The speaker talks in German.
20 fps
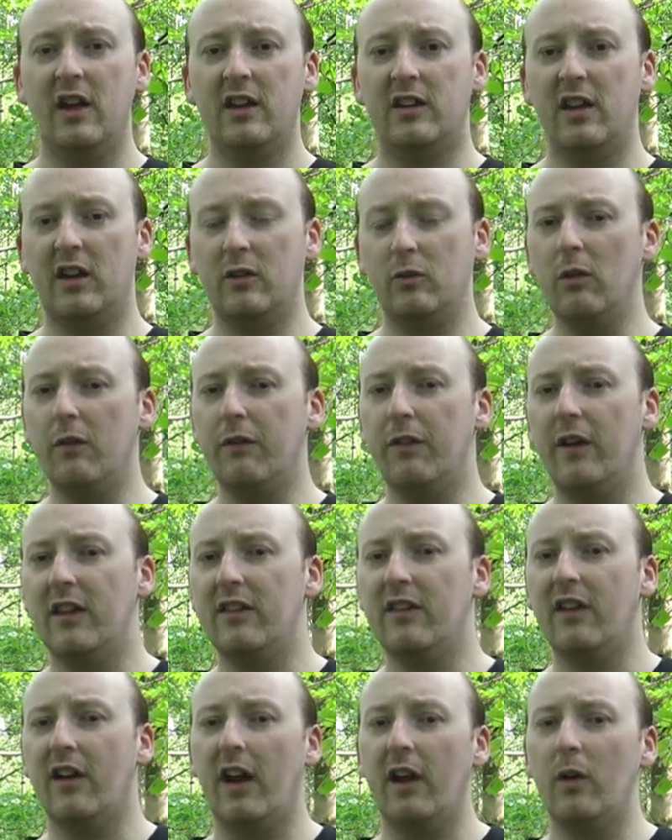Die hat ungefähr
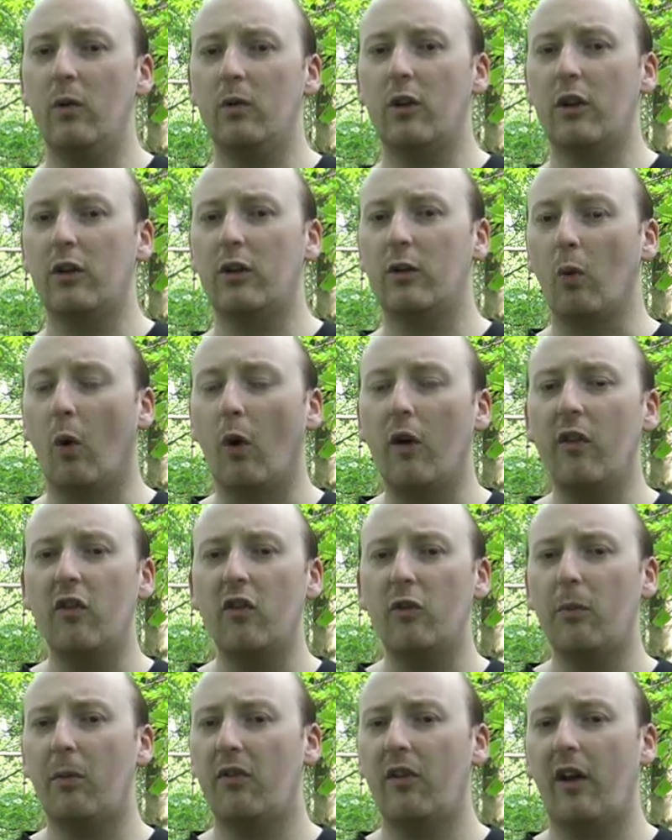
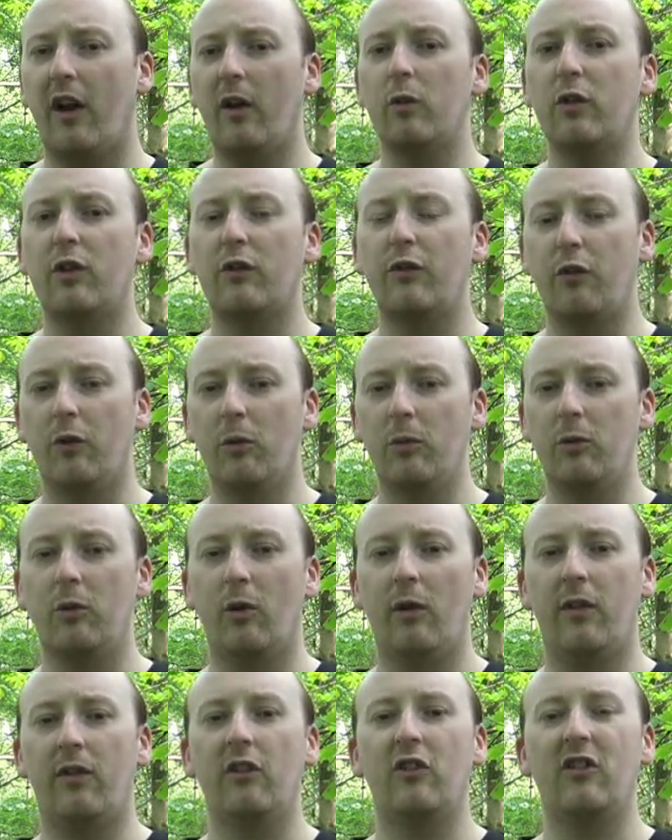390 bis
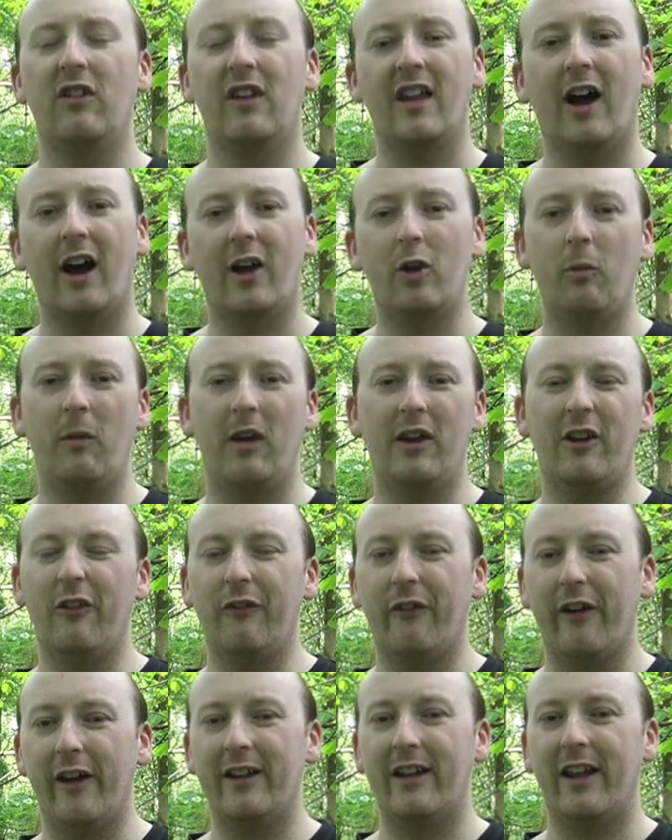395 Nanometer
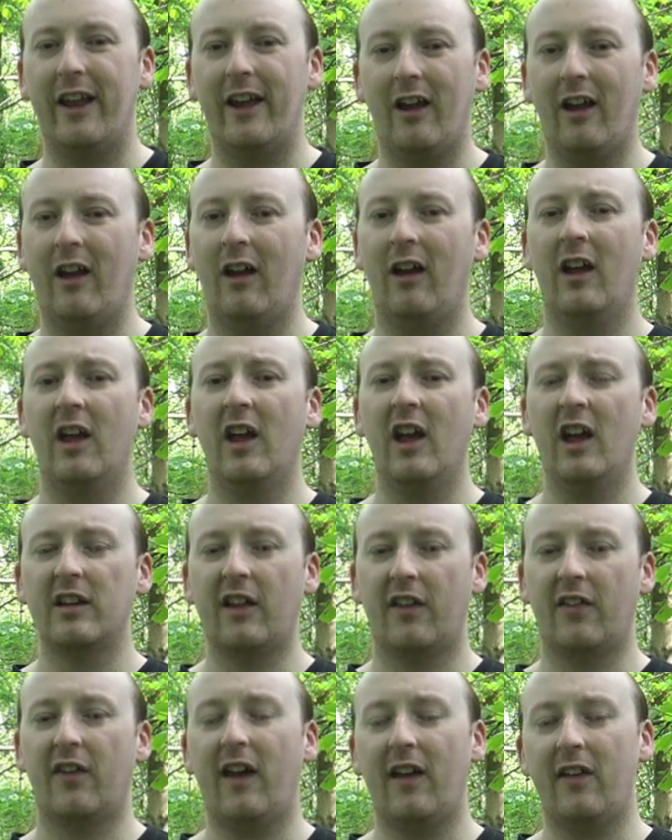Wellenlänge.
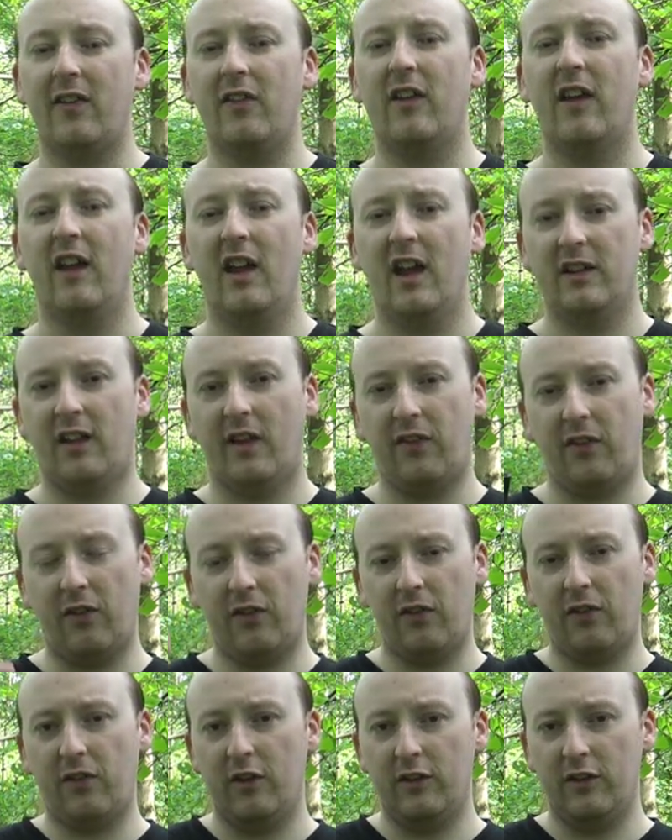Das heißt, das
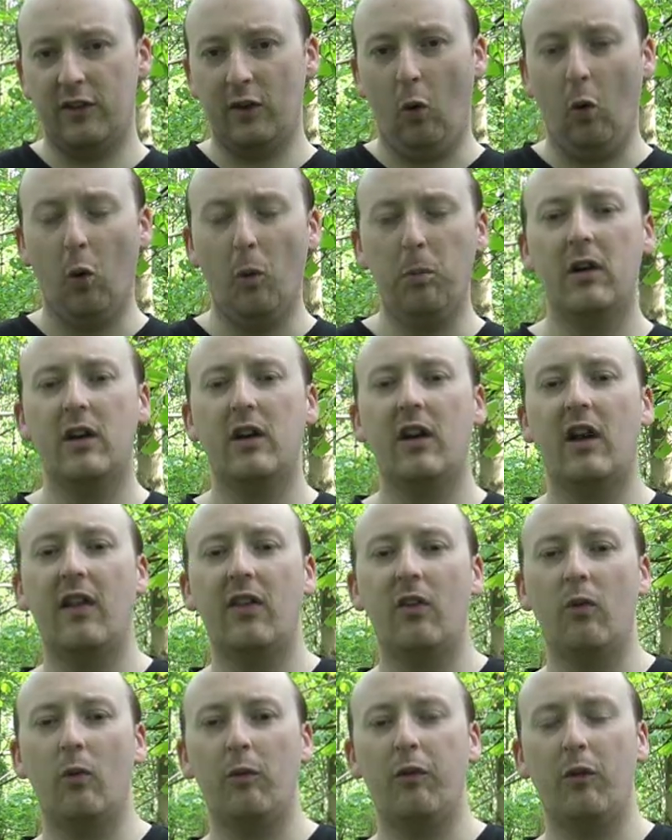ist die obere
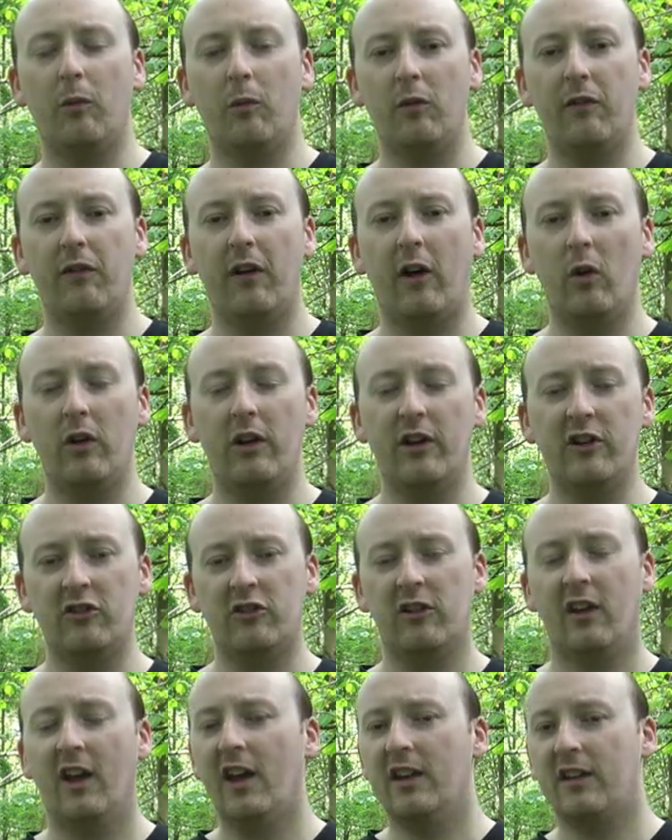Grenze vom
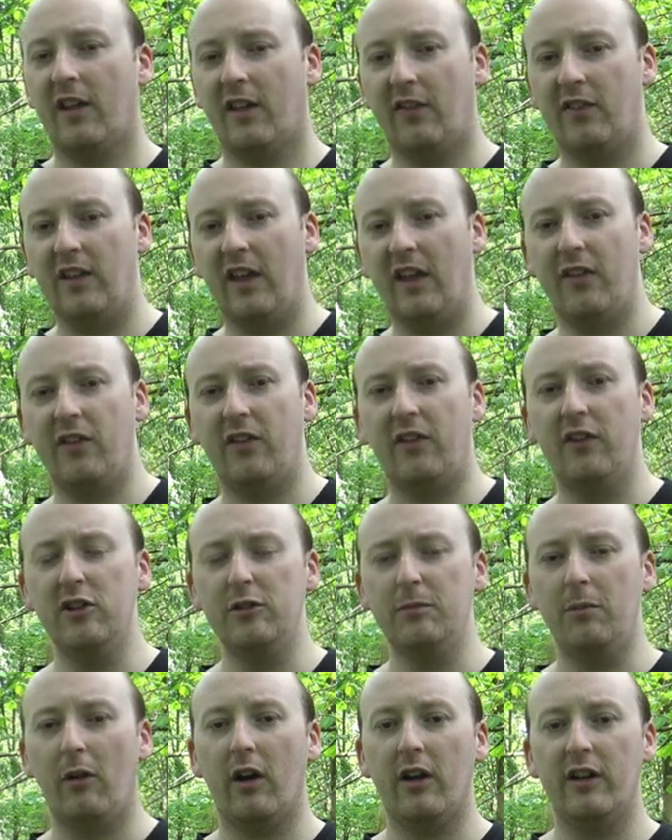UV-Licht. Das nächst
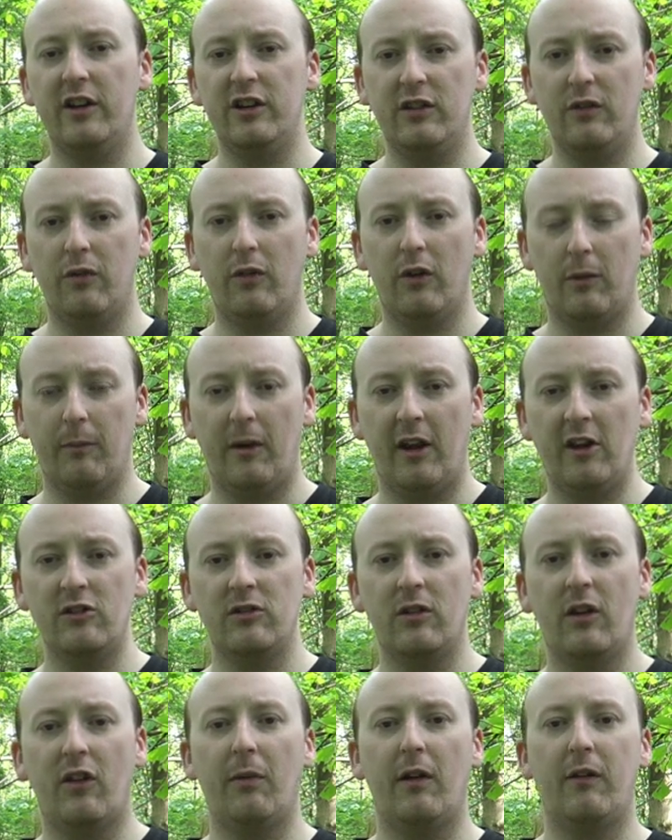sichtbare Licht für den
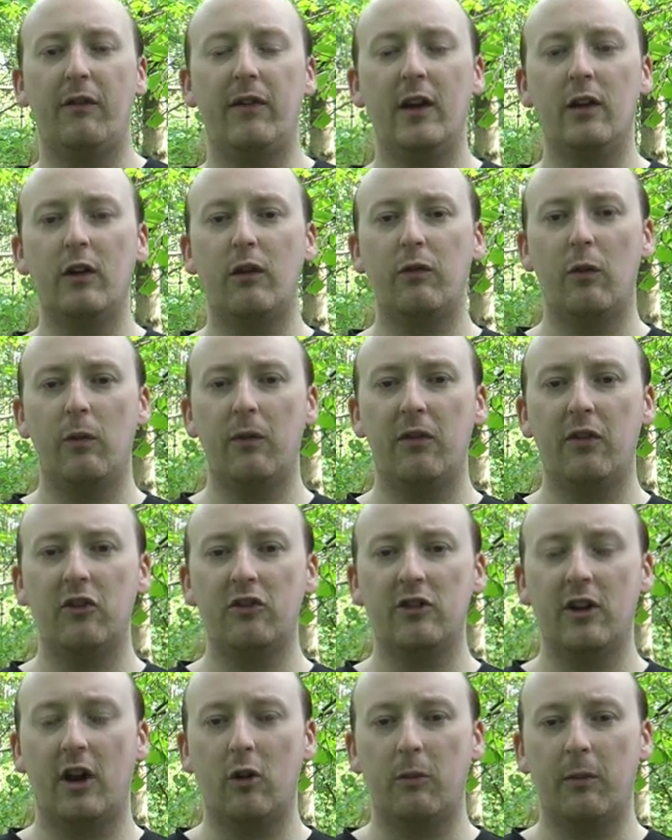Menschen ist bei
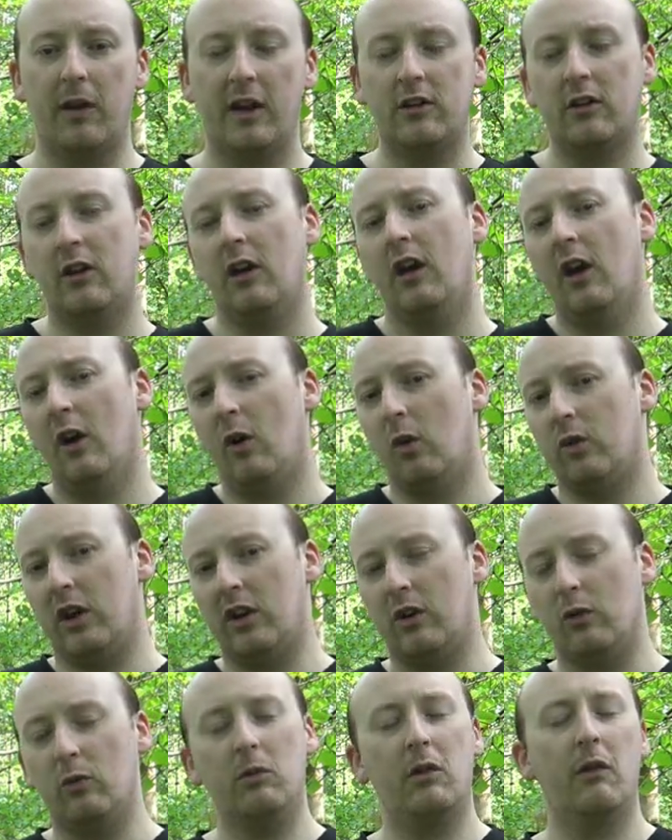450 Nanometer und
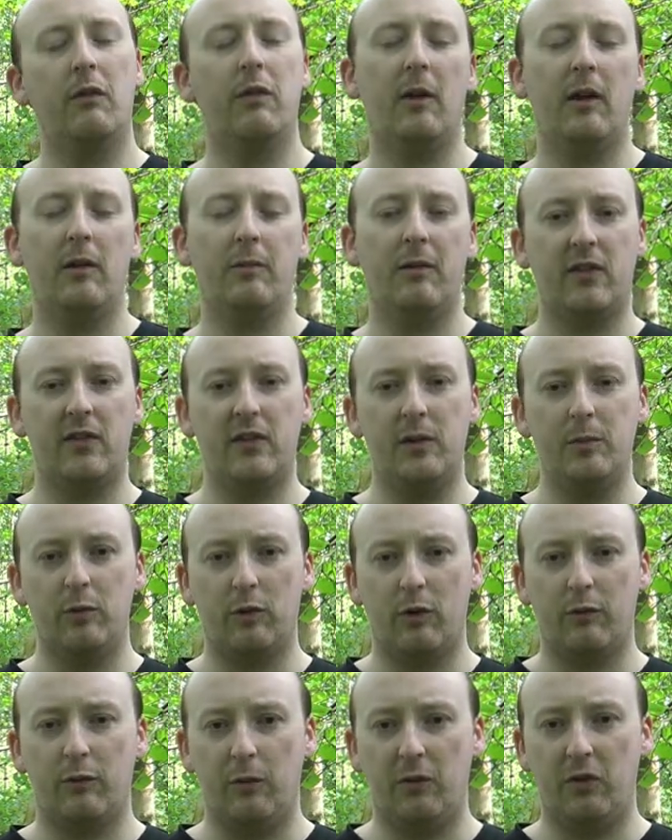endet ungefähr bei
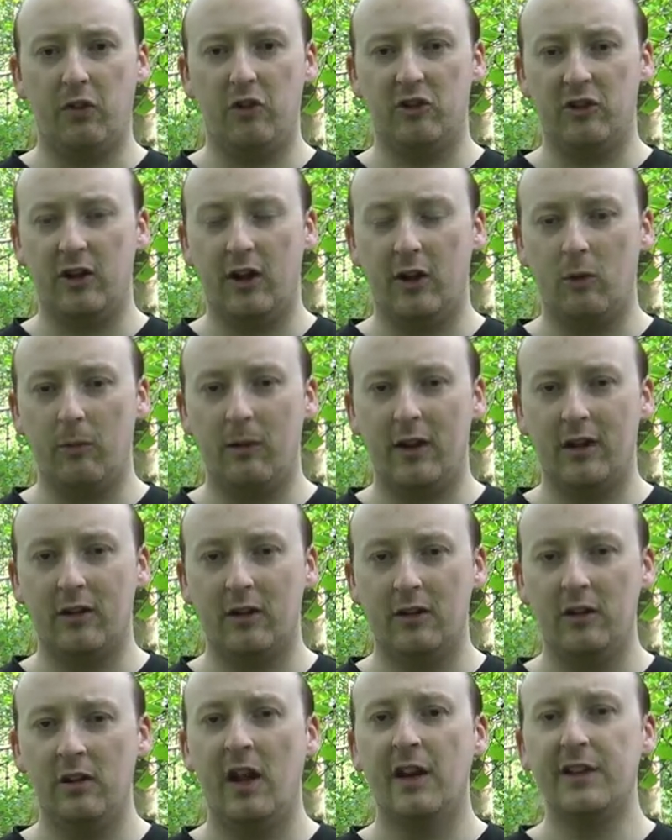750
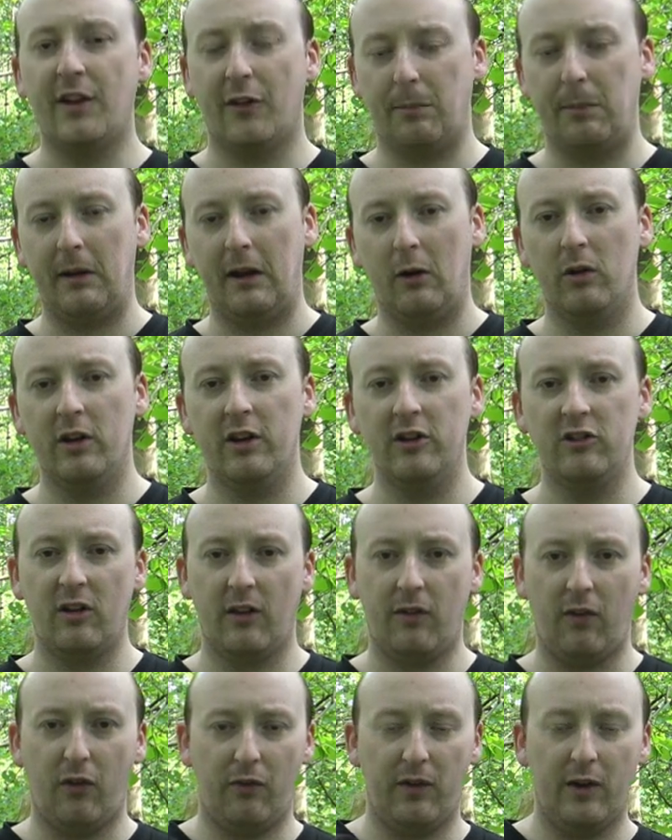Nanometern. Das blaue Licht
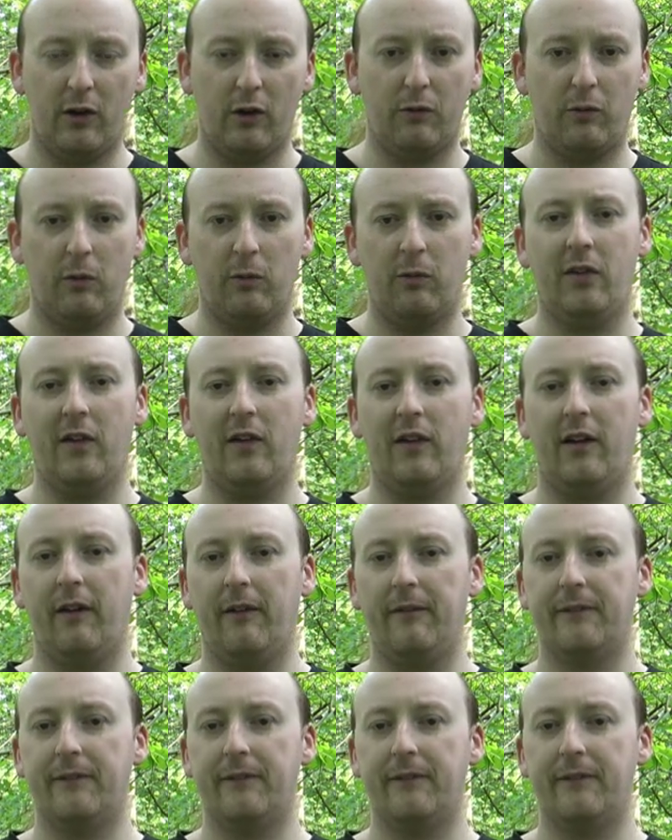ist das 450er.